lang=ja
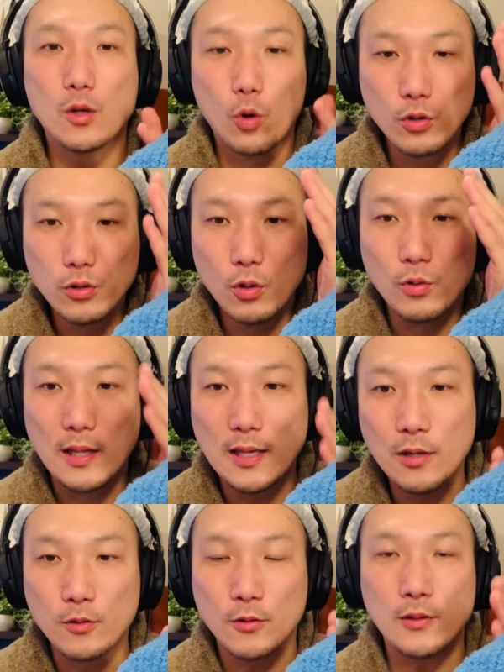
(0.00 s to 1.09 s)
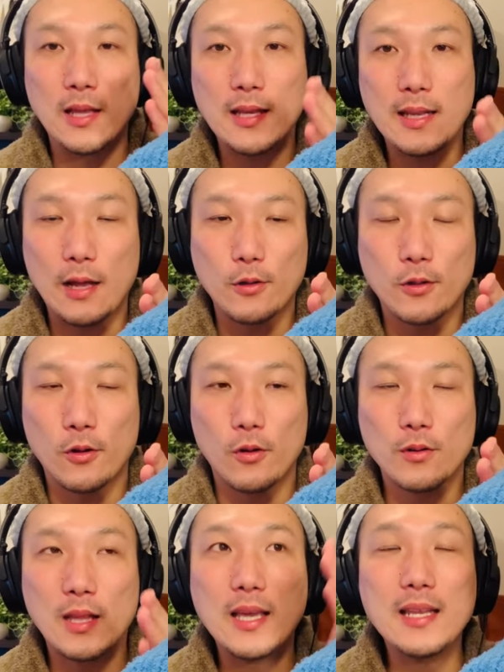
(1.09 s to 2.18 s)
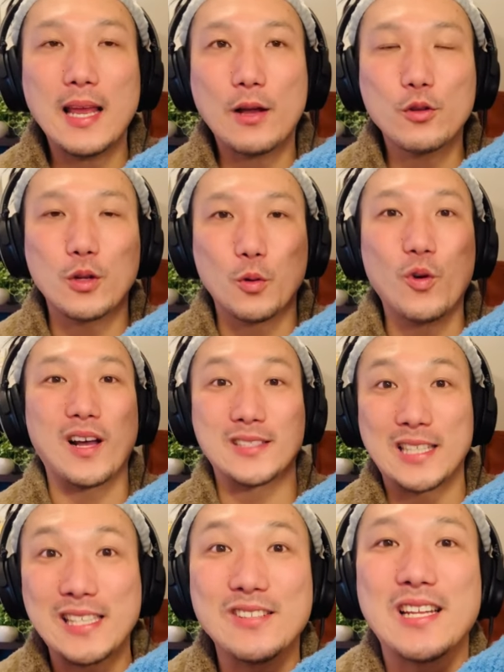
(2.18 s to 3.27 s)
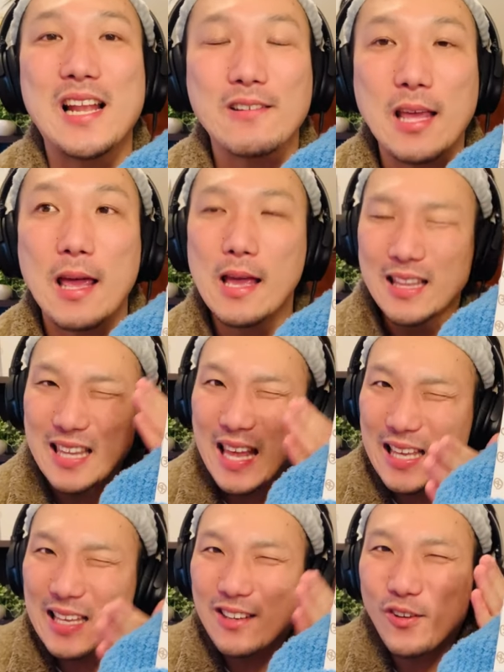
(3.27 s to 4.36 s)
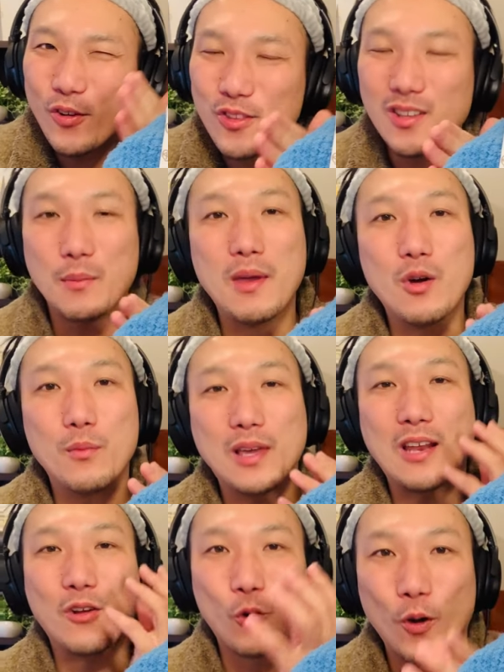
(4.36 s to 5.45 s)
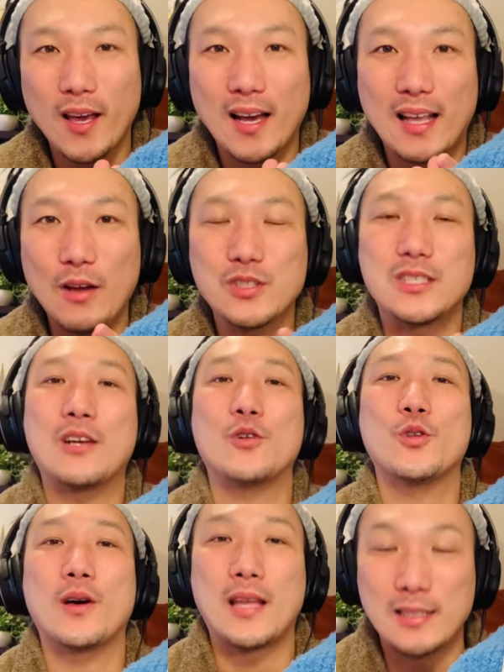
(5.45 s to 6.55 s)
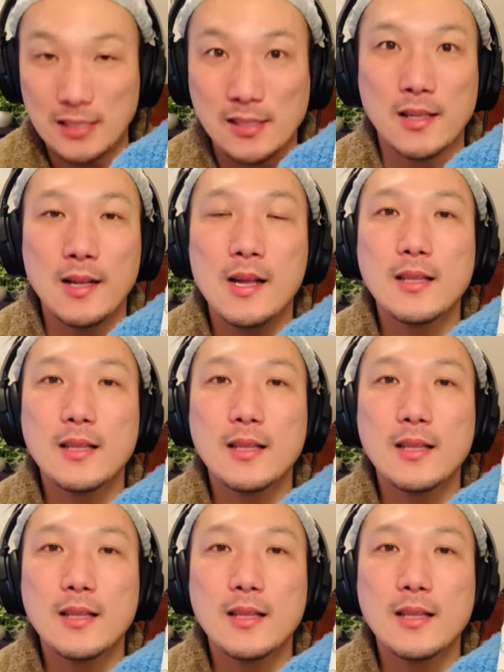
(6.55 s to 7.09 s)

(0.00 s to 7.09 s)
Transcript: コントロールできることをできないことできないことにフォーカスさせるんじゃなくて、できることに目を向ける声掛けをしていくことが大事です。